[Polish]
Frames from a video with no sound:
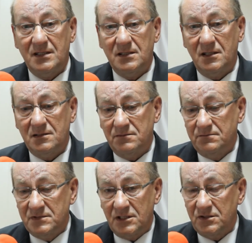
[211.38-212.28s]
No,
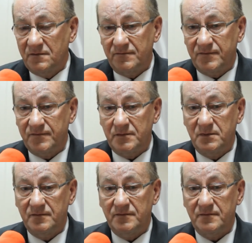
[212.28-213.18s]
zresztą w,
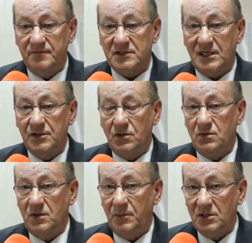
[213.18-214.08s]
w skali
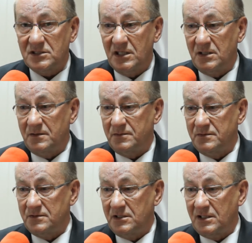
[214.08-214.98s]
ogólnopolskiej
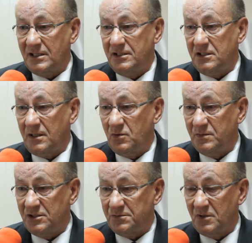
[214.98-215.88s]
kilka dni temu
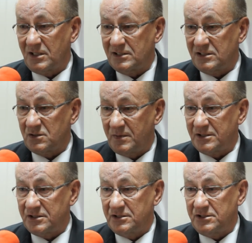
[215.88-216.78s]
mieliśmy okazję
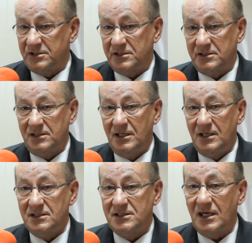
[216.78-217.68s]
zobaczyć,
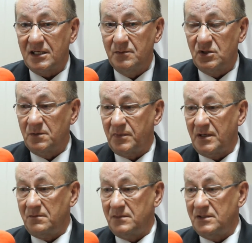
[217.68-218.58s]
z jakim
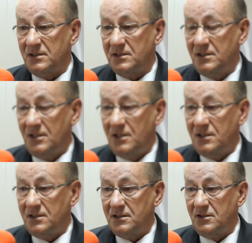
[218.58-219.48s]
typem y,
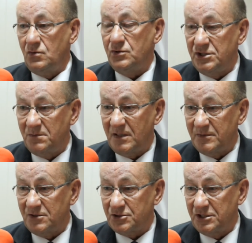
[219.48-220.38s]
y, ludzi
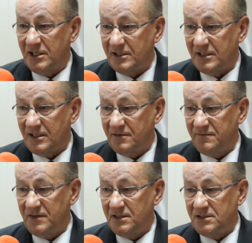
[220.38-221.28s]
mamy do czynienia,
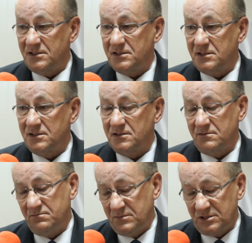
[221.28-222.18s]
więc
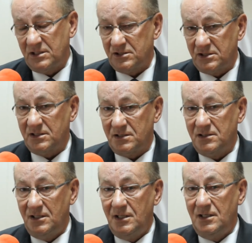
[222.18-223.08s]
y, myślę,
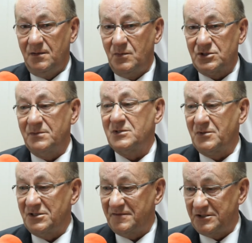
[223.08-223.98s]
że możemy
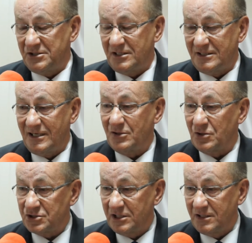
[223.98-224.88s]
spodziewać się
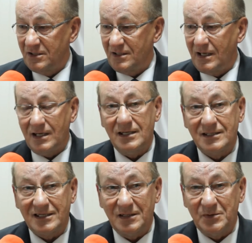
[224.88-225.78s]
najgorszego, ale
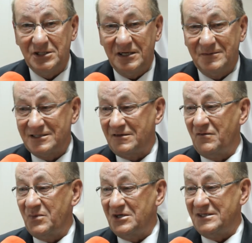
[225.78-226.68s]
tak jak powiedziałem,
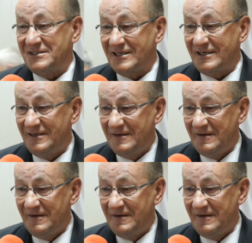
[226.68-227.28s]
jestem w polityce